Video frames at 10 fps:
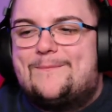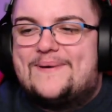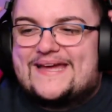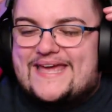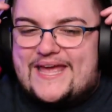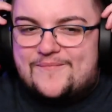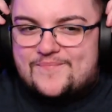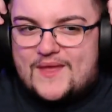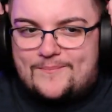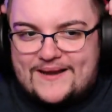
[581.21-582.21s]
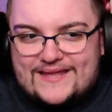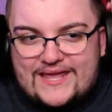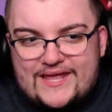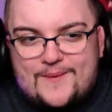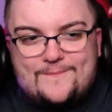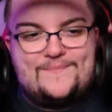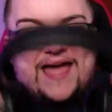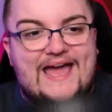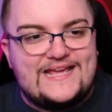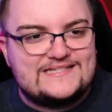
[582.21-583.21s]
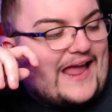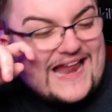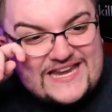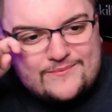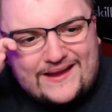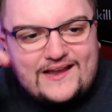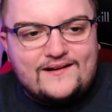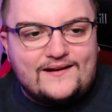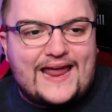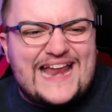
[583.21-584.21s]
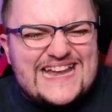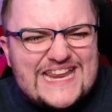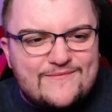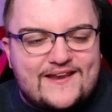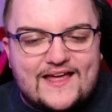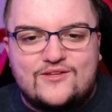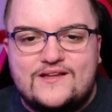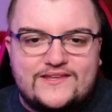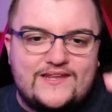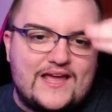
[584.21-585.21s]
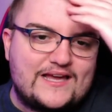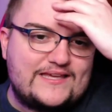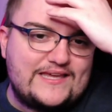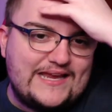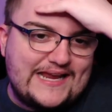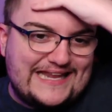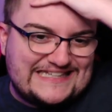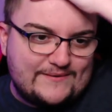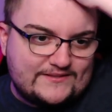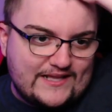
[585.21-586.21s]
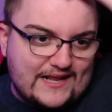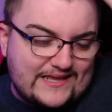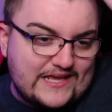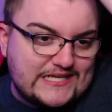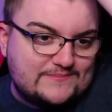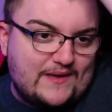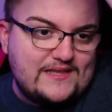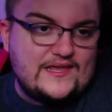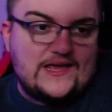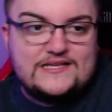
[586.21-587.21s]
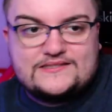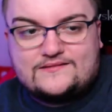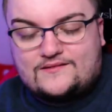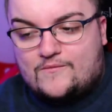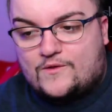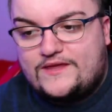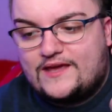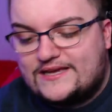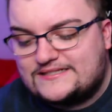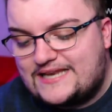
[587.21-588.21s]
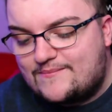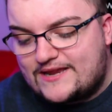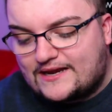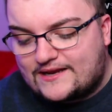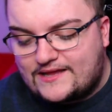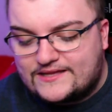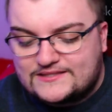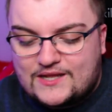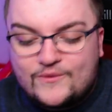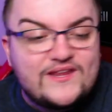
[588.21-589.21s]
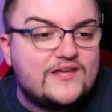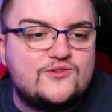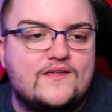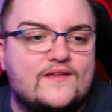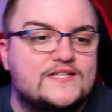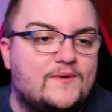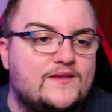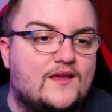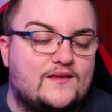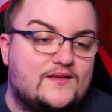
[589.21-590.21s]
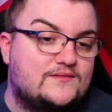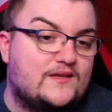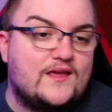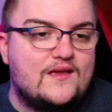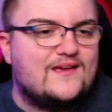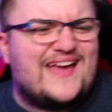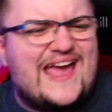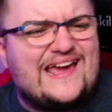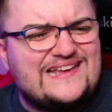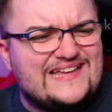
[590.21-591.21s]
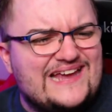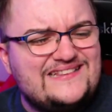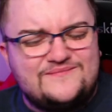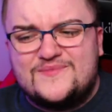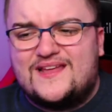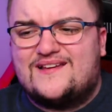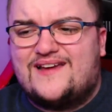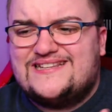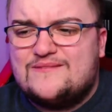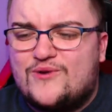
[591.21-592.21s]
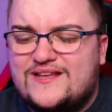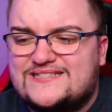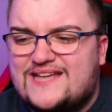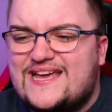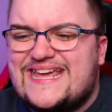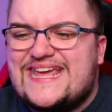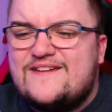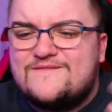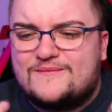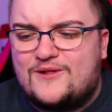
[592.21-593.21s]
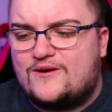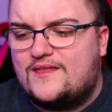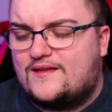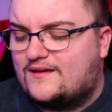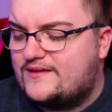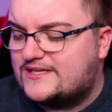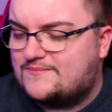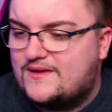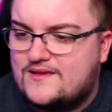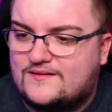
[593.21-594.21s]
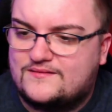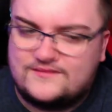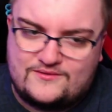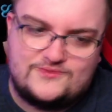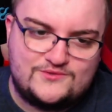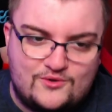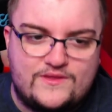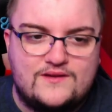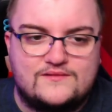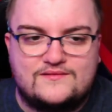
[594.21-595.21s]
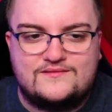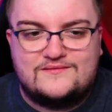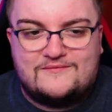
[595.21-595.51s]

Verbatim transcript: Para que, para que veáis el nivel, el nivelazo que tiene aquí la Sabatera, aquí en España. Es, como dije, es la María Carey, es la Winnie Houston aquí de España. Y es que aquí esta, esta mujer está infravalorada aquí en España. Yo lo digo.